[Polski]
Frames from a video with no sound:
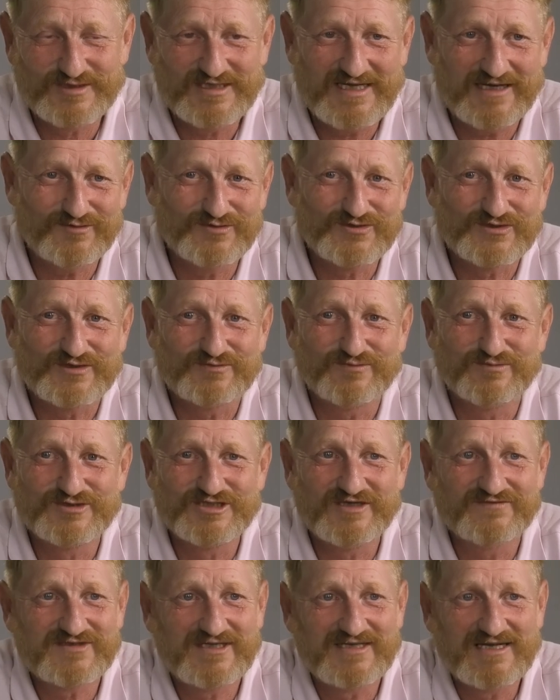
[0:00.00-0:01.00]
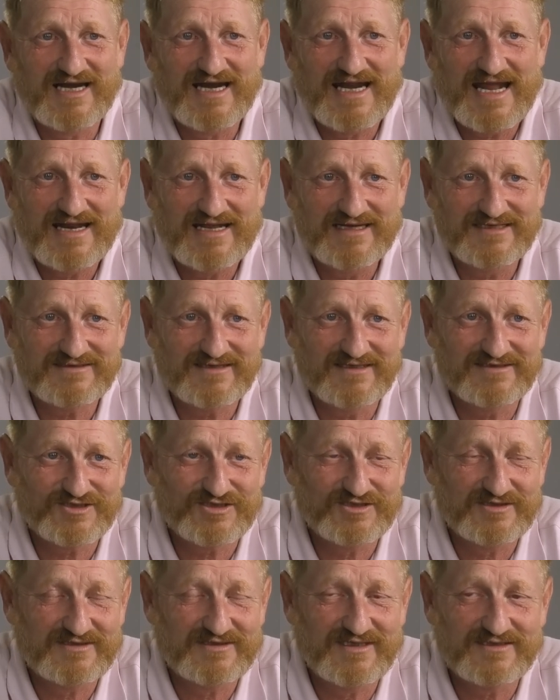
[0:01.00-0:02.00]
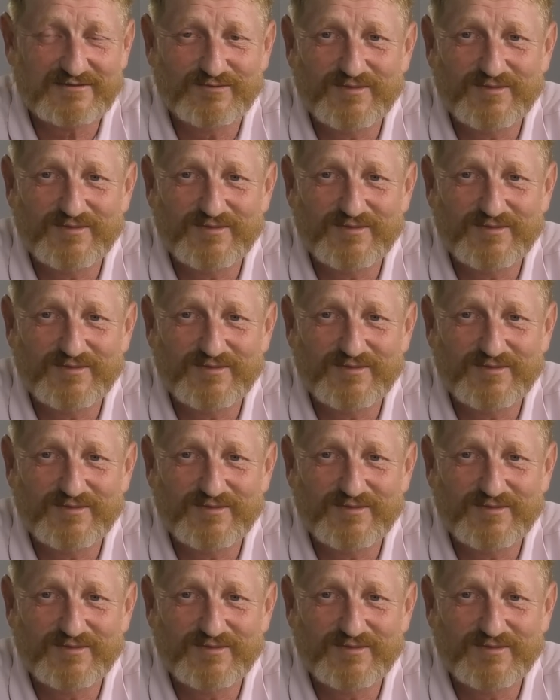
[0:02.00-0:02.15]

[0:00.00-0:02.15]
jakąś dziewczynę laleczkę ze